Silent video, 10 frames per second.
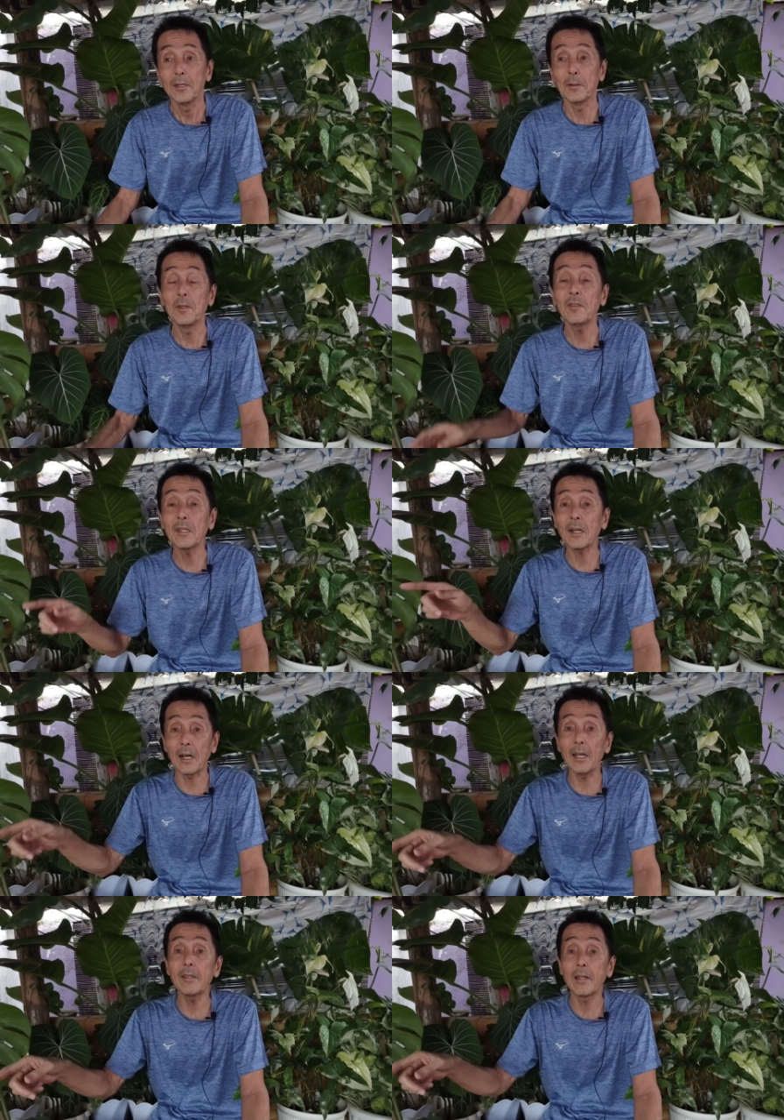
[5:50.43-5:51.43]
で、店の
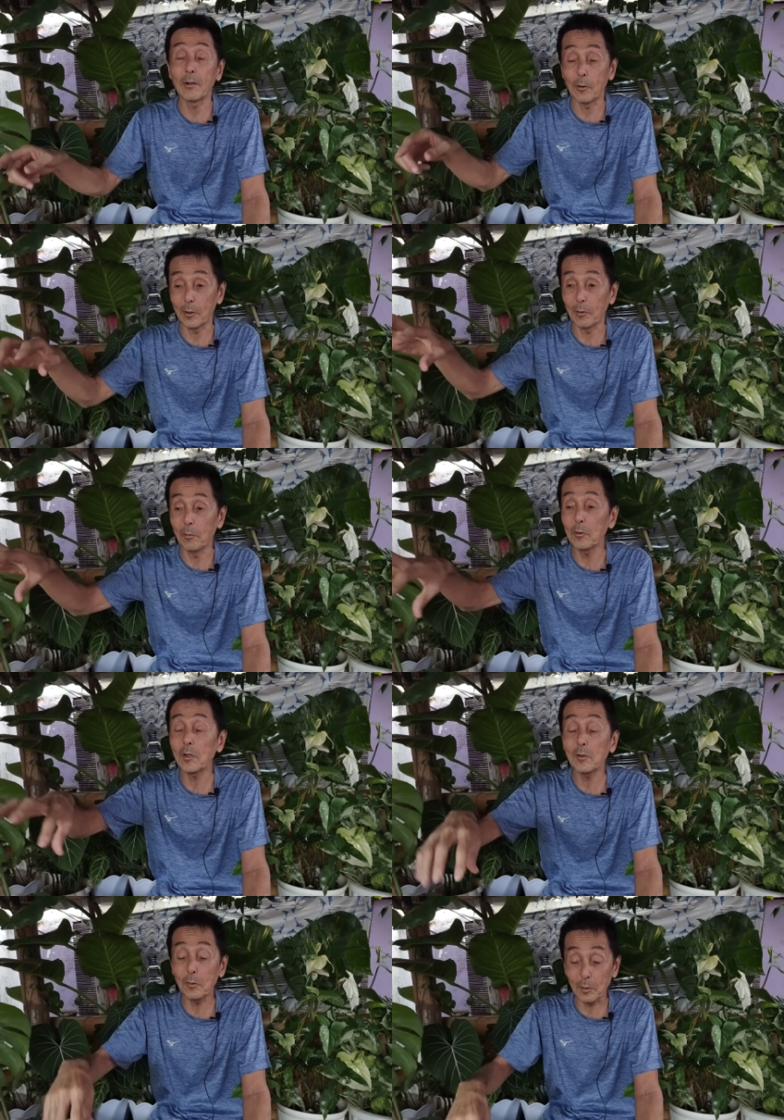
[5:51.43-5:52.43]
中入ってるように、
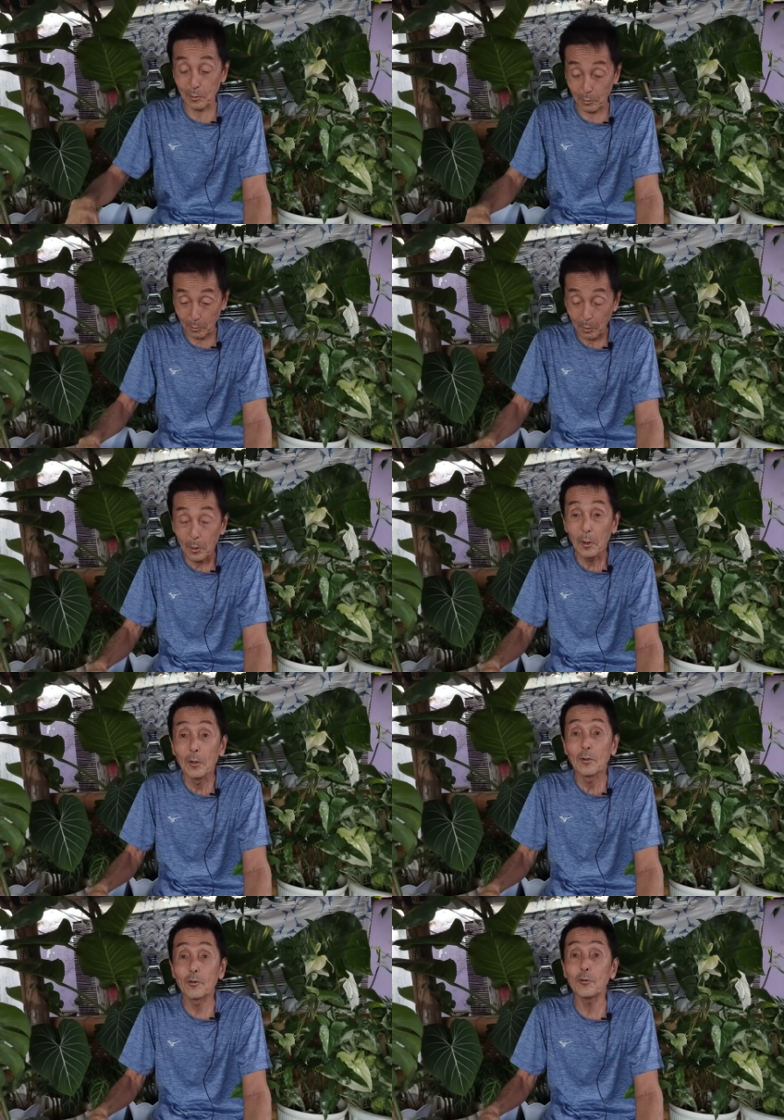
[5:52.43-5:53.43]
表通りにその、
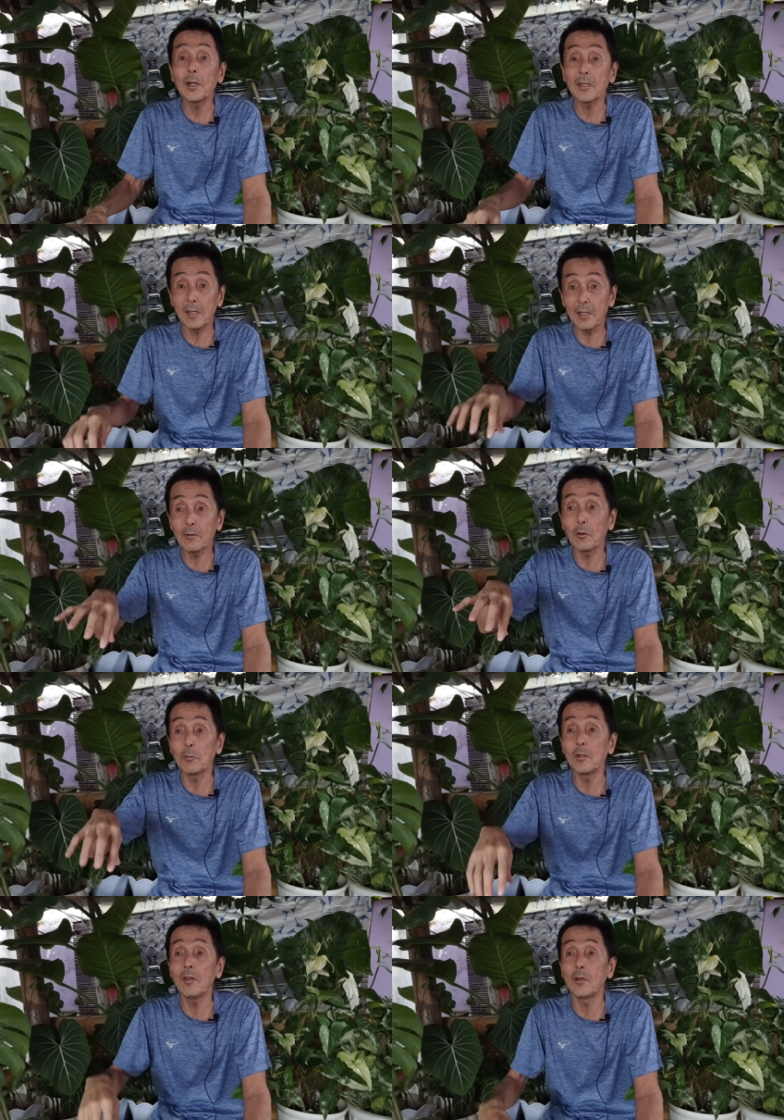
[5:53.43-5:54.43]
座ってね、そ
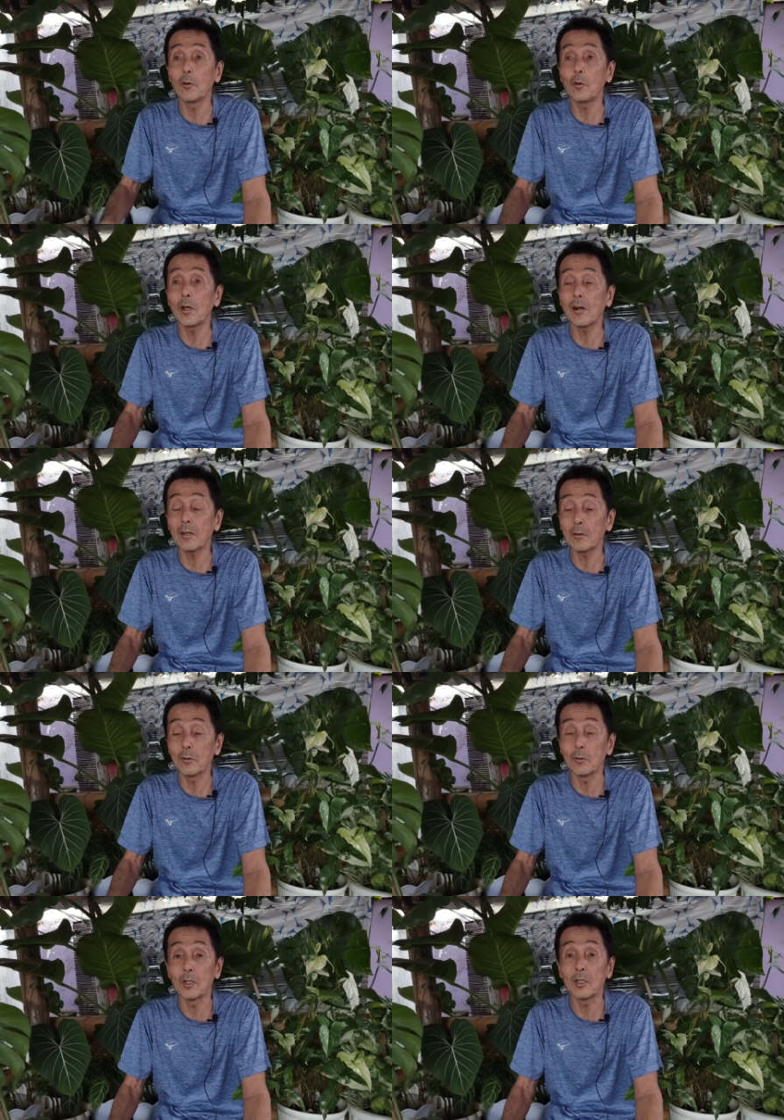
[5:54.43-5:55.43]
の店に寄りかか
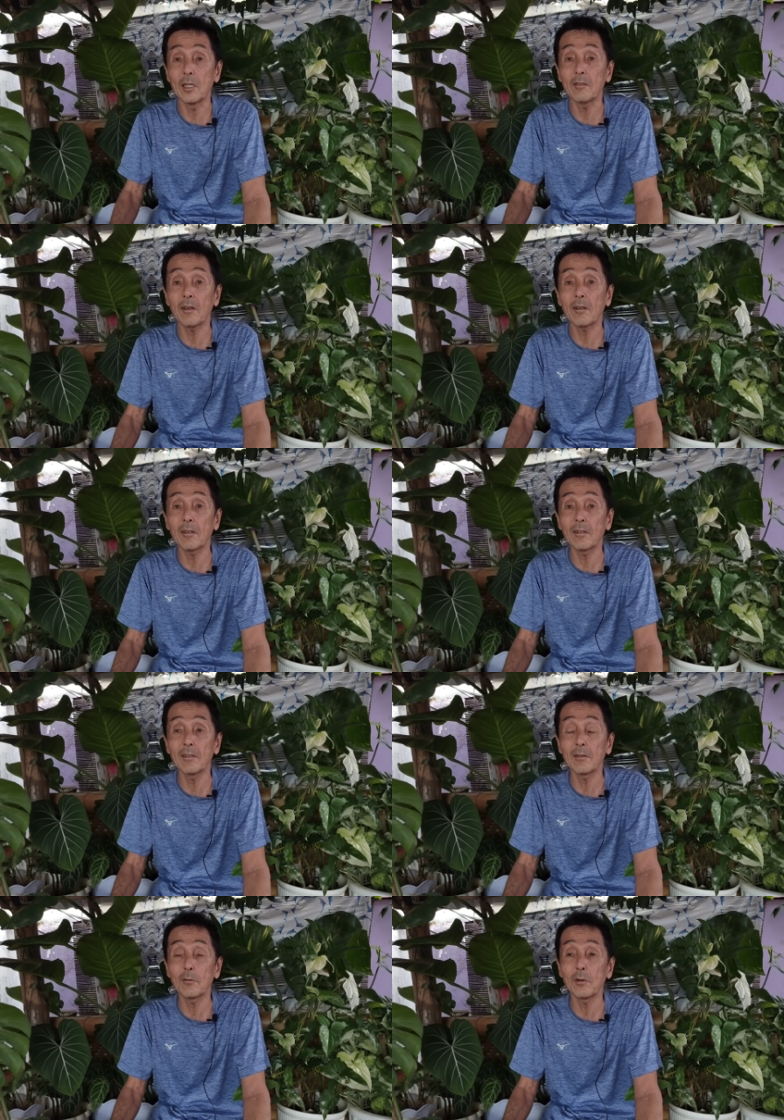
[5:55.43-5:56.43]
るようにして膝
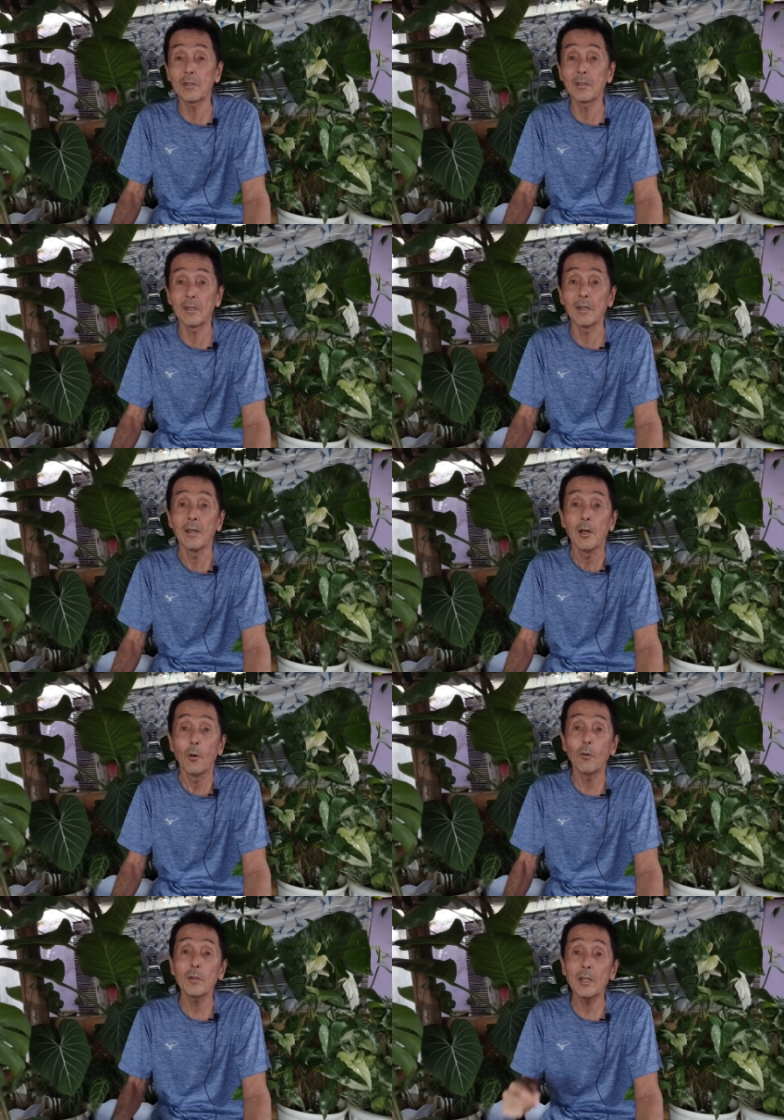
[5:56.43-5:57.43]
抱えて座ってて、
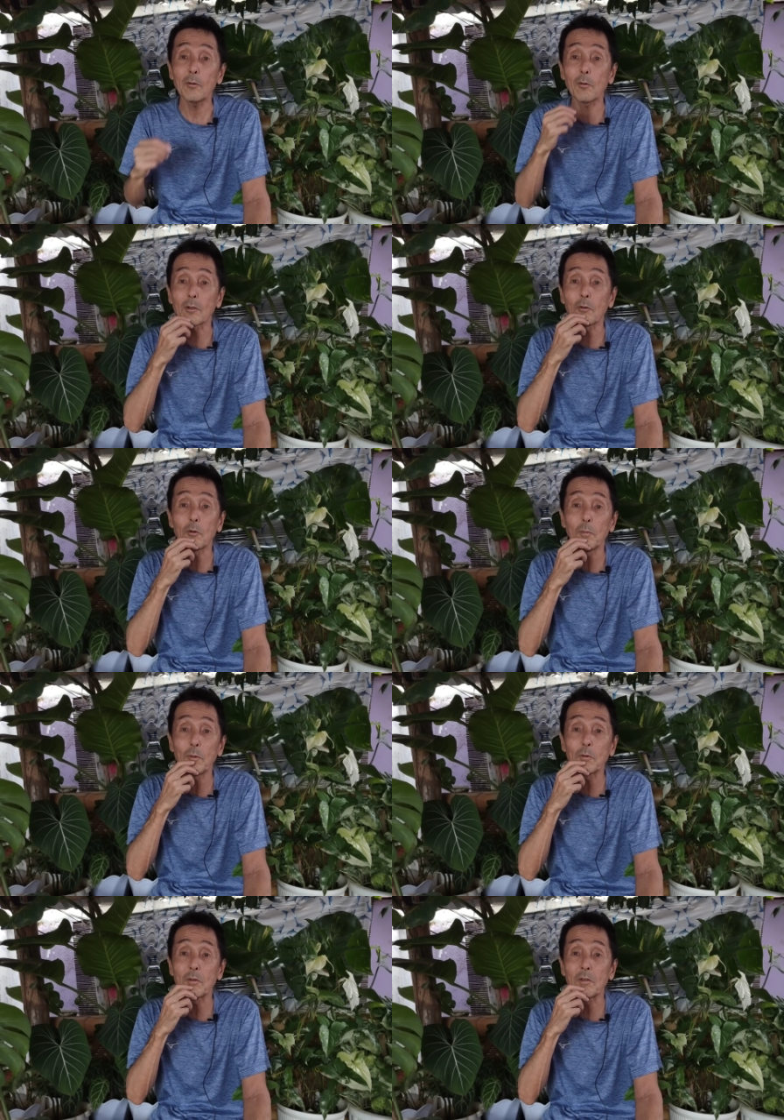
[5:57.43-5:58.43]
女の子がそういう
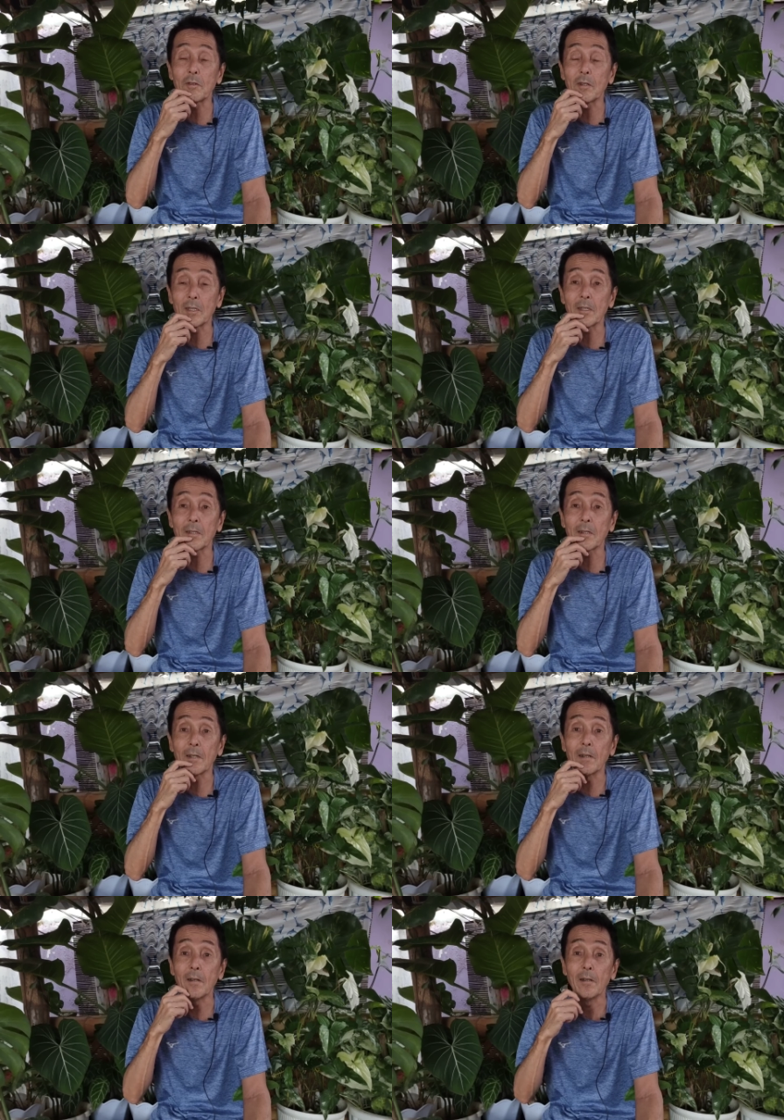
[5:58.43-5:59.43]
ポーズで言ったらね、なん
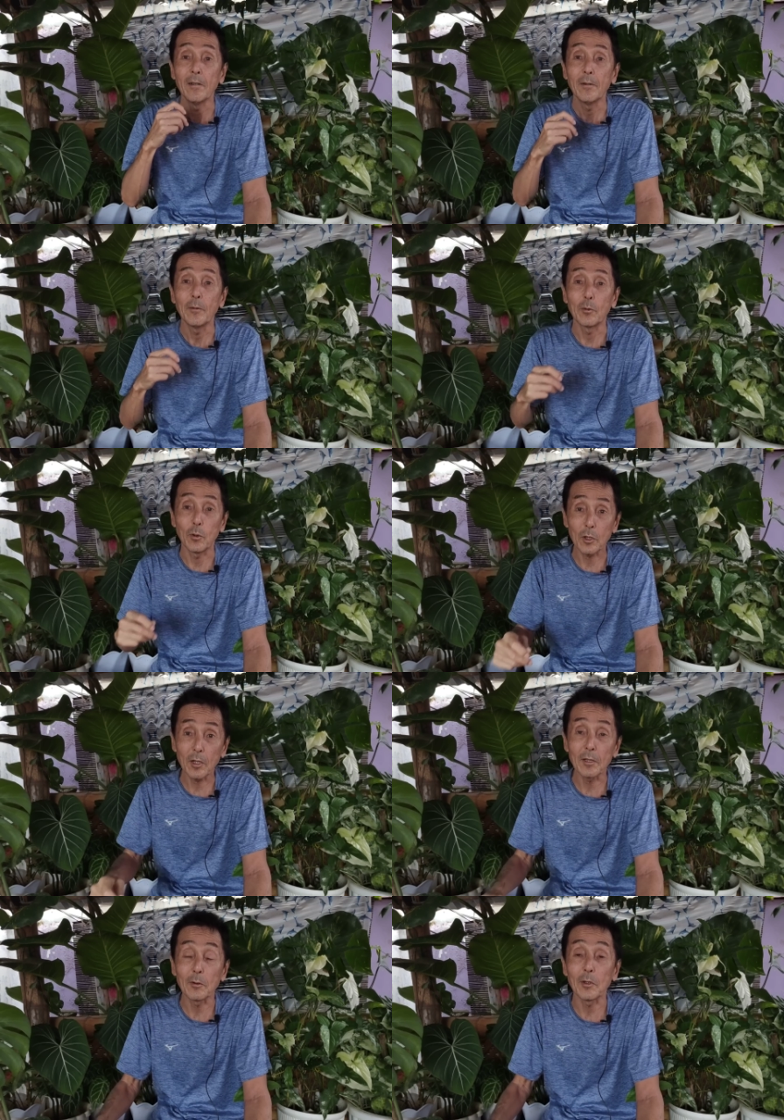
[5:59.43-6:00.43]
か、どうし
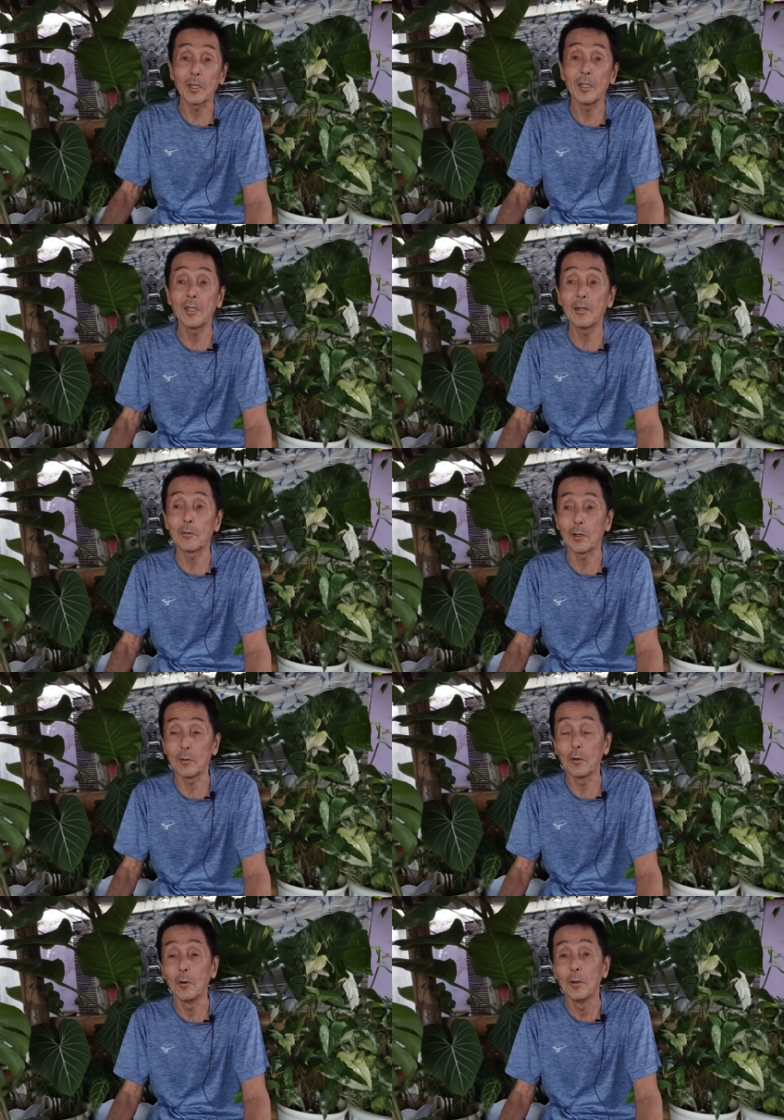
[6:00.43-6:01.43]
たんだよって気になるけ
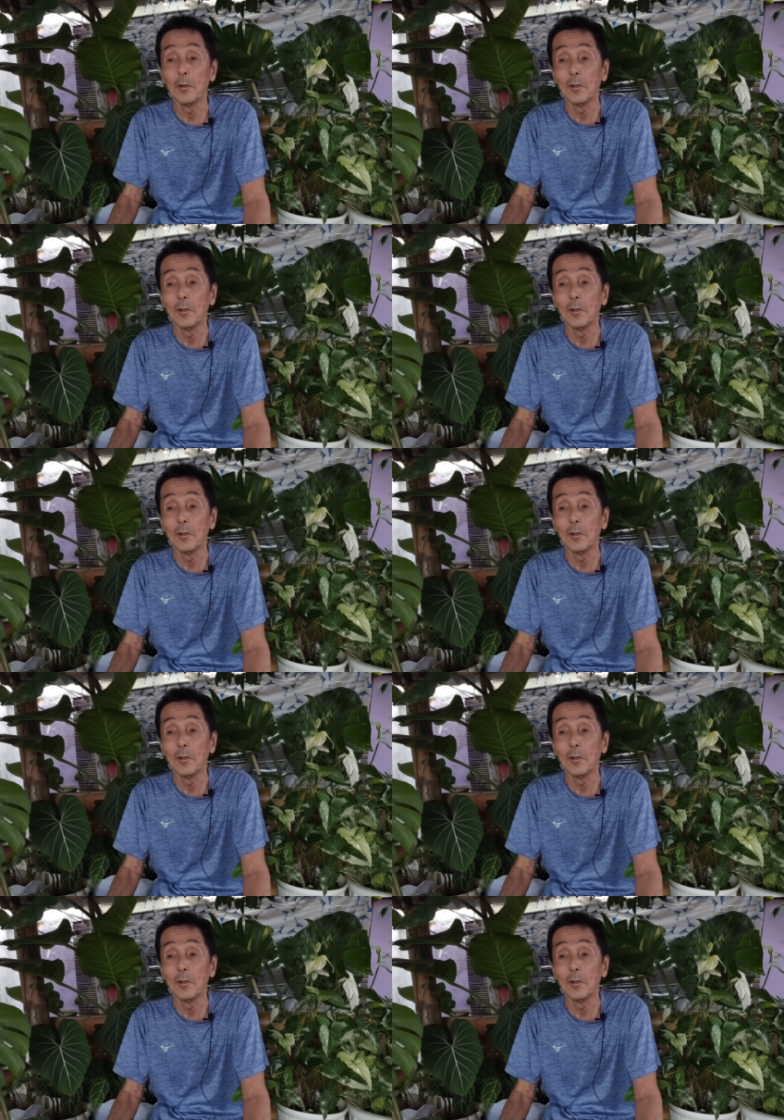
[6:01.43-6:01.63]
ど、